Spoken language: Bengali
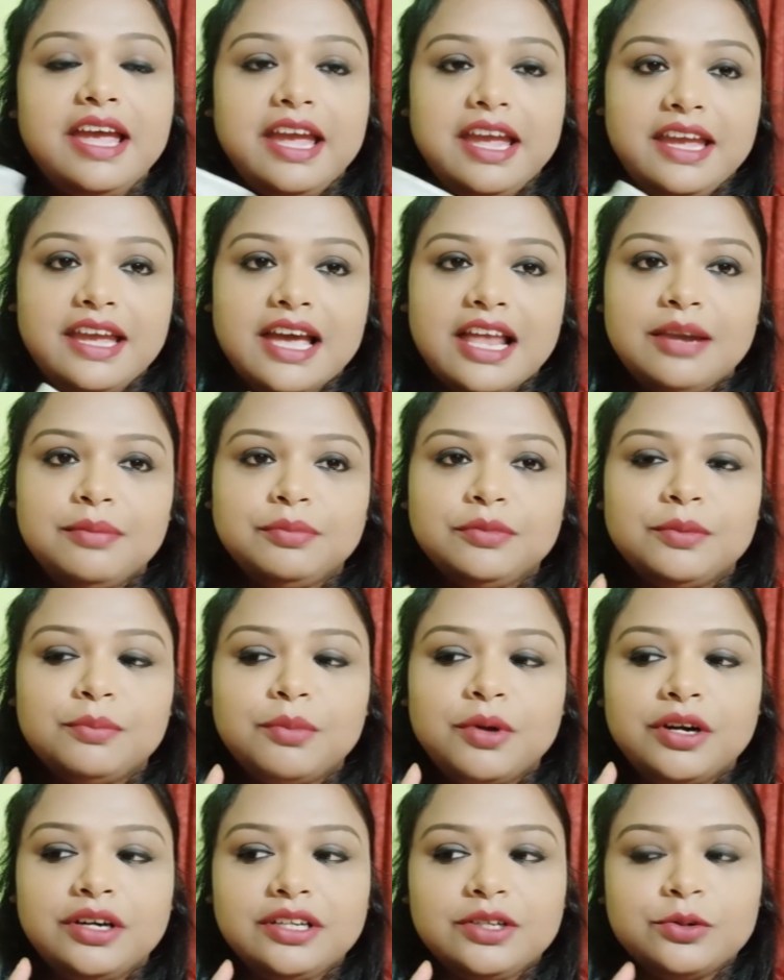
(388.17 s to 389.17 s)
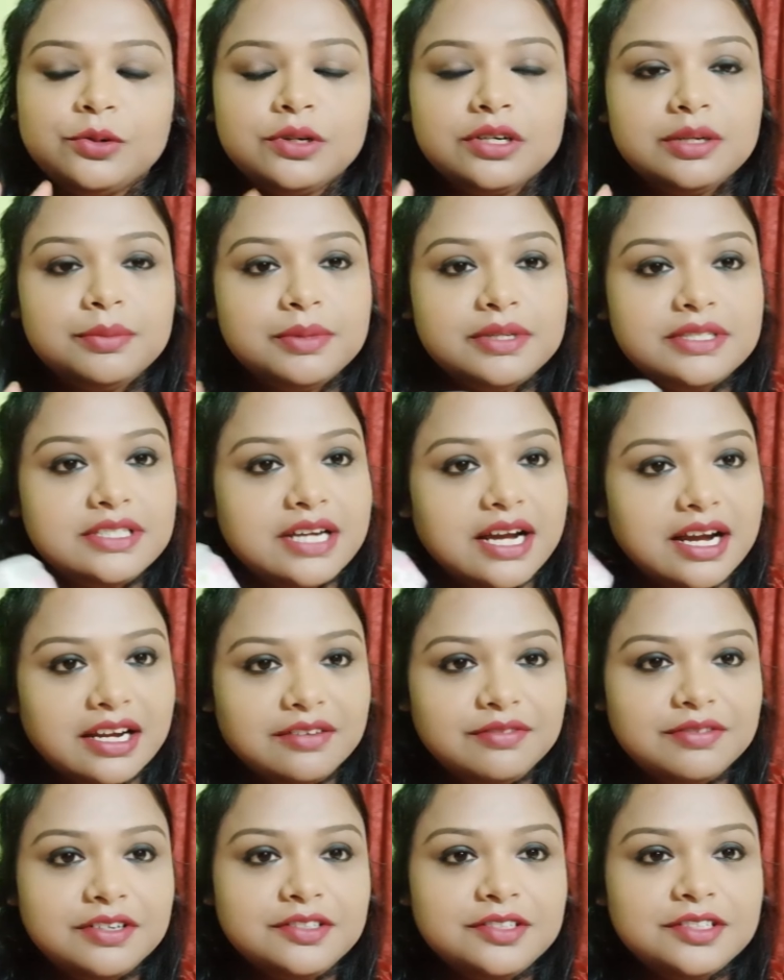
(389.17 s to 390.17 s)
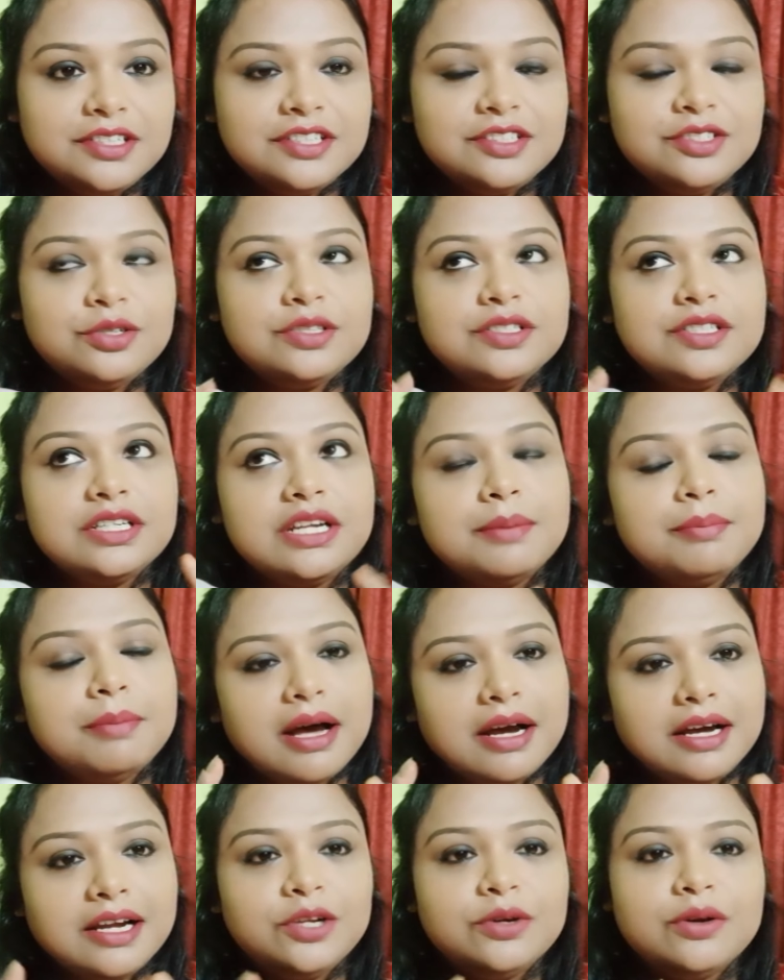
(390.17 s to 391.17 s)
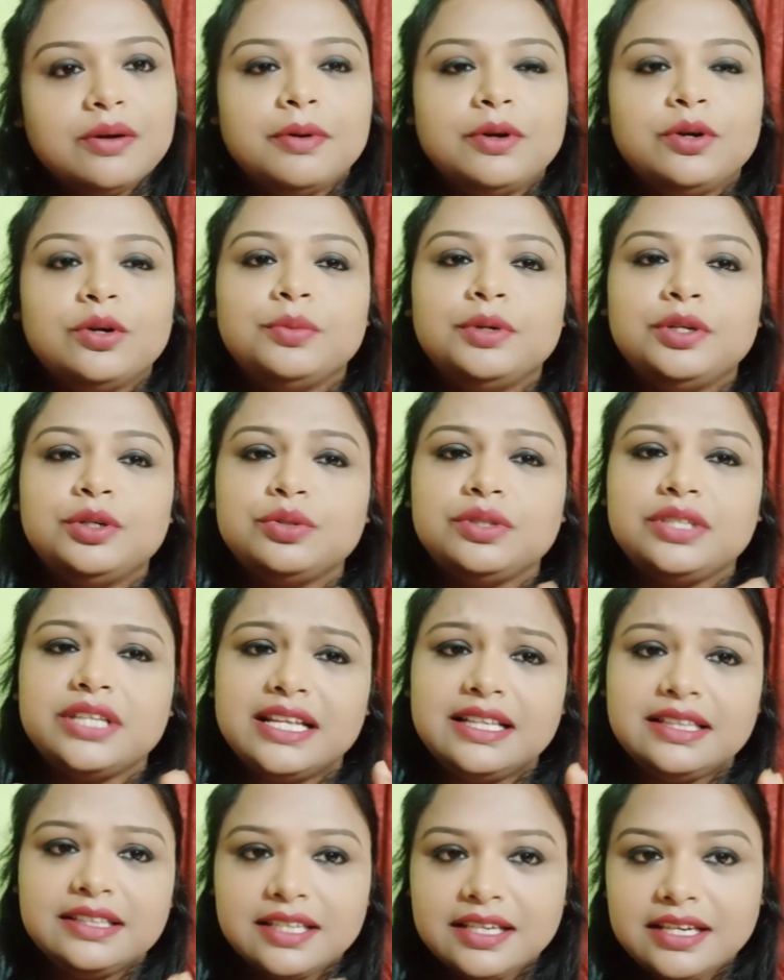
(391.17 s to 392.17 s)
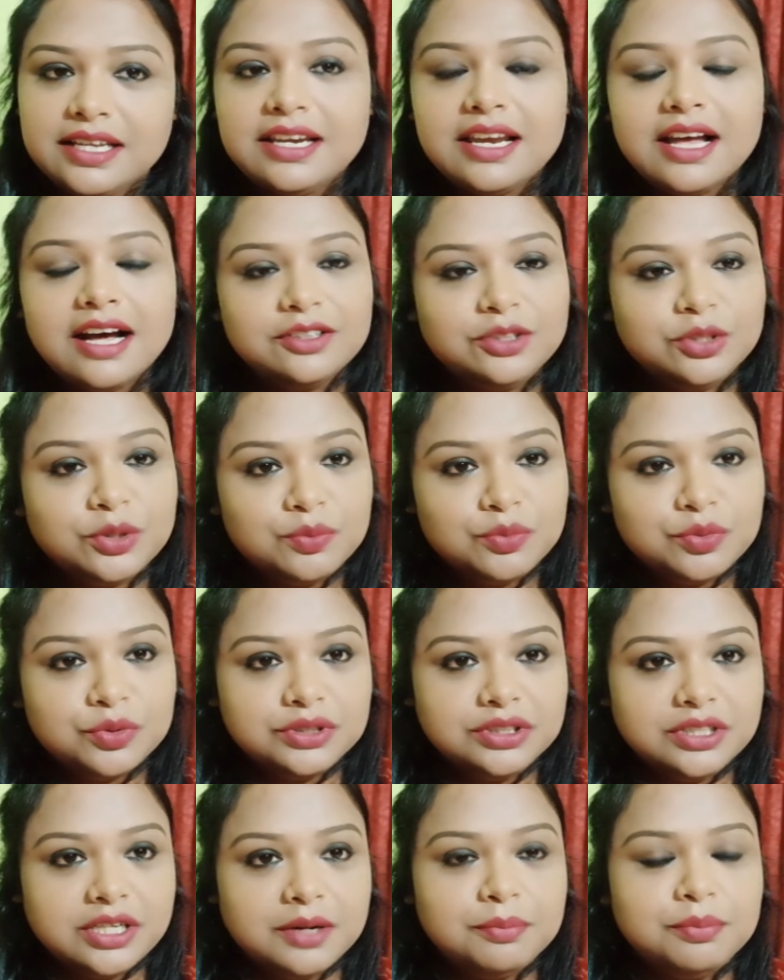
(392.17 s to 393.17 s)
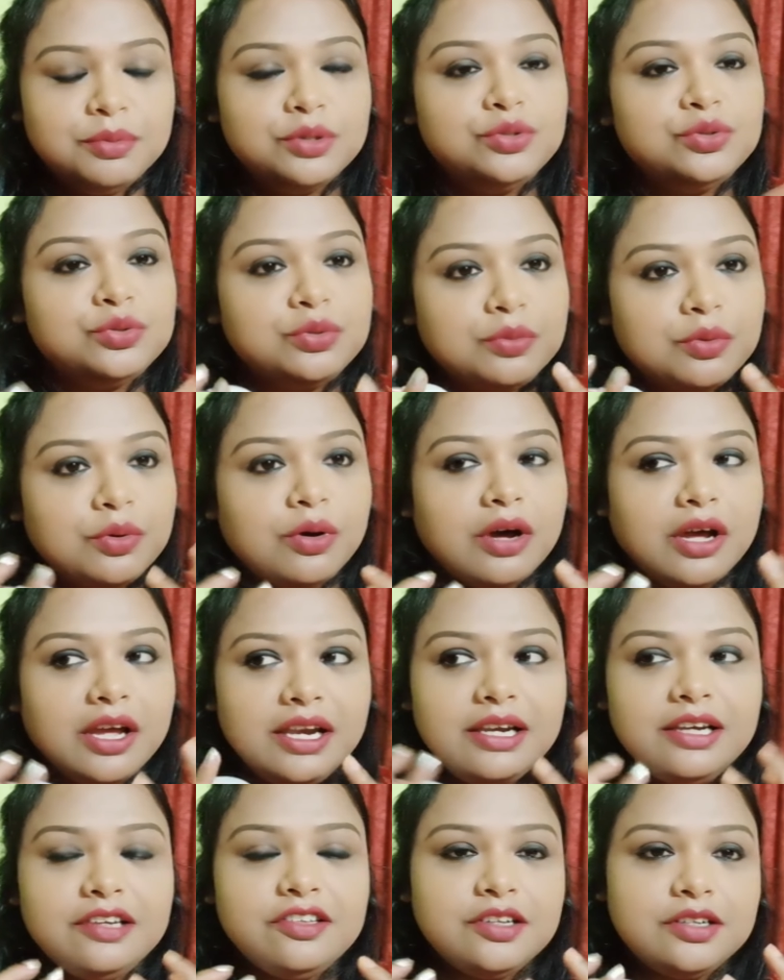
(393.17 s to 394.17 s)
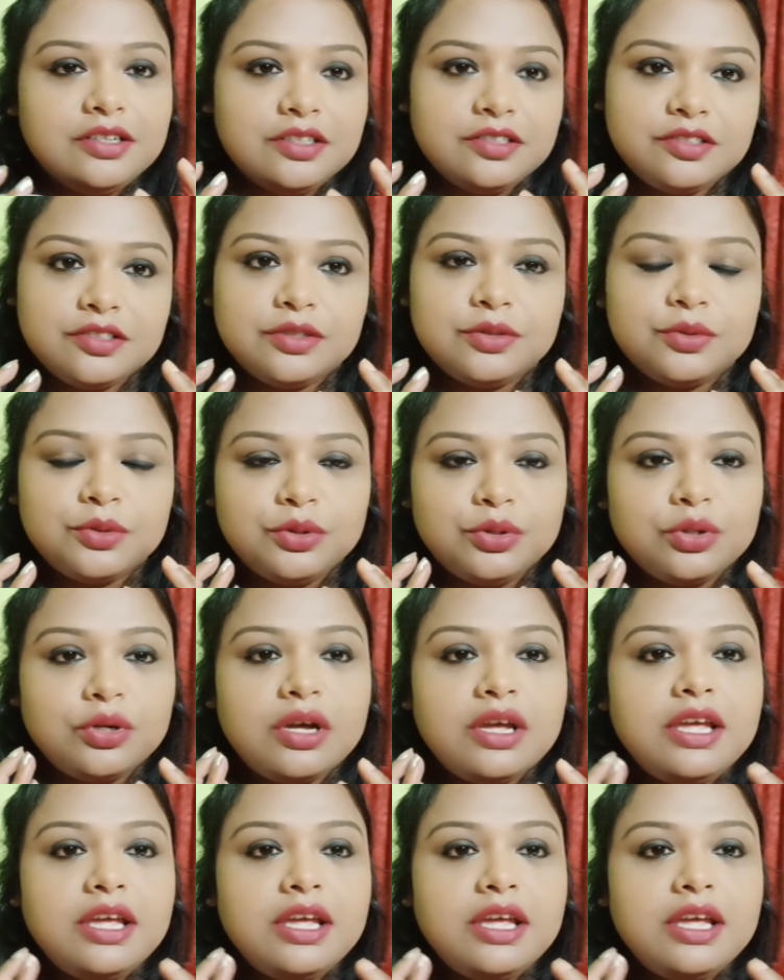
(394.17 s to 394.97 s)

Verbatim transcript: এই অ্যালপমন্ড কোল্ড ক্রিমের যে আগের ভার্সেনটা ছিল সেটা মাখলেও আমার ওরম একটু তেল তেলেই লাগতো মুখটা প্রচুর অয়েল সিক্রেশন হতো